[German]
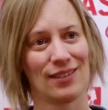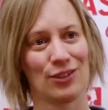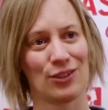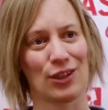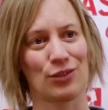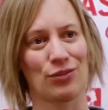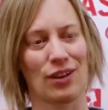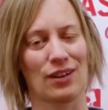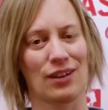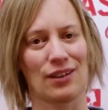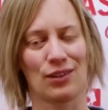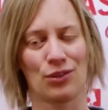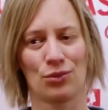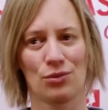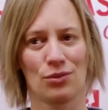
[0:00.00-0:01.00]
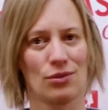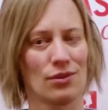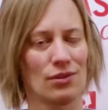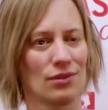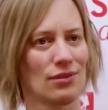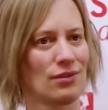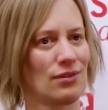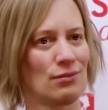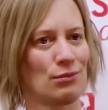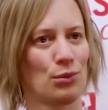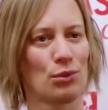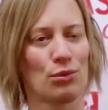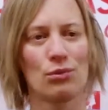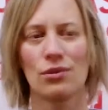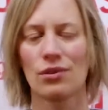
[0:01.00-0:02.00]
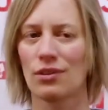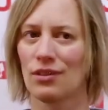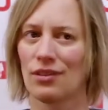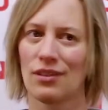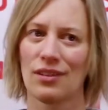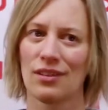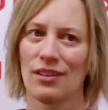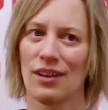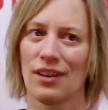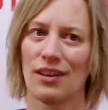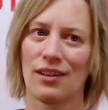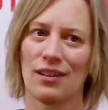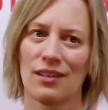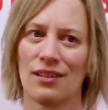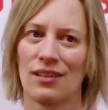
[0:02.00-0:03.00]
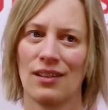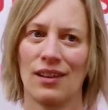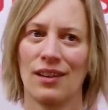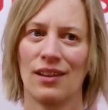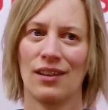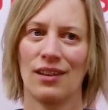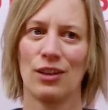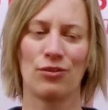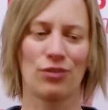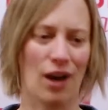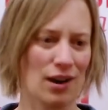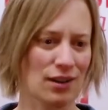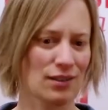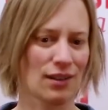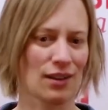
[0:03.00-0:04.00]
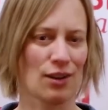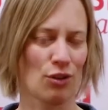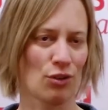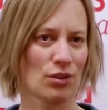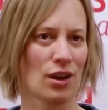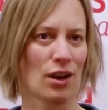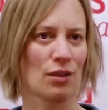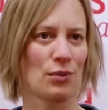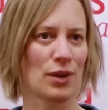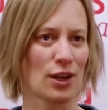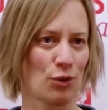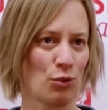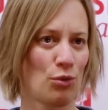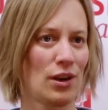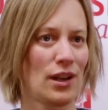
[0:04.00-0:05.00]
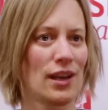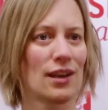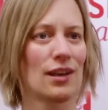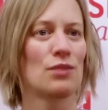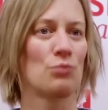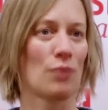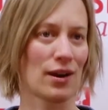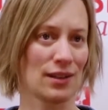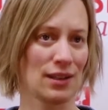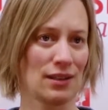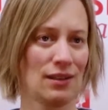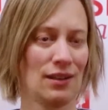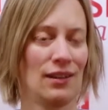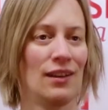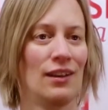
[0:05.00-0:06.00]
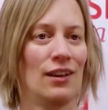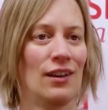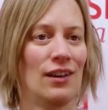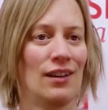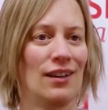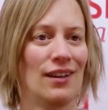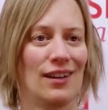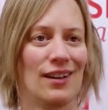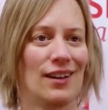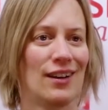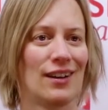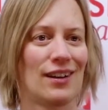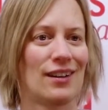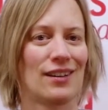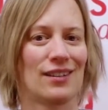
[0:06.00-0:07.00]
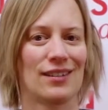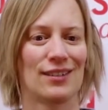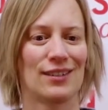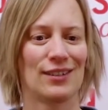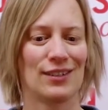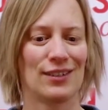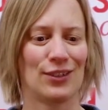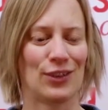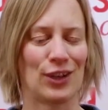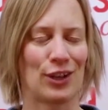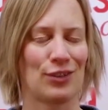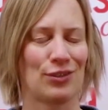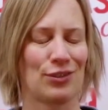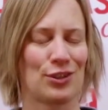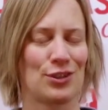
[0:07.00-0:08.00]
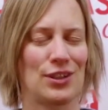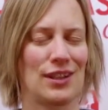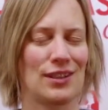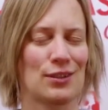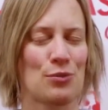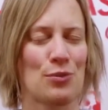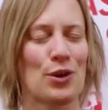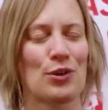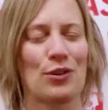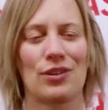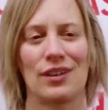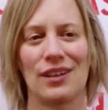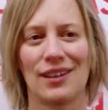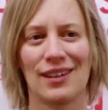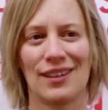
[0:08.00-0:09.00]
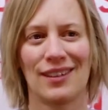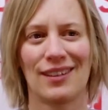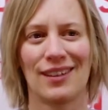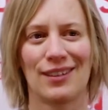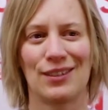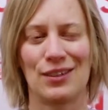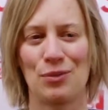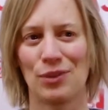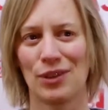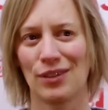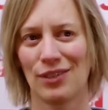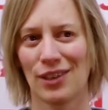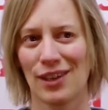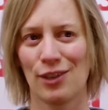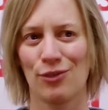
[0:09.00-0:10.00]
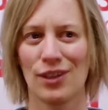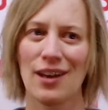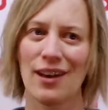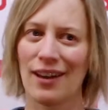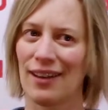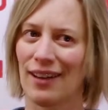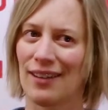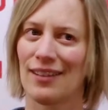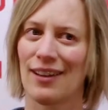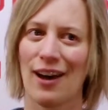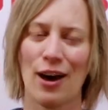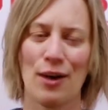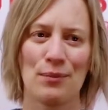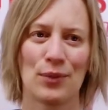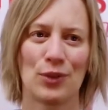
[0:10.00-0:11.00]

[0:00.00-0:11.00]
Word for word: Und das fand ich so berührend. Äh, die fragten dann auch nach meiner Kollegin Maggie. Äh, und ich verstehe es immer noch nicht, dass die mich wirklich wiedererkannt haben.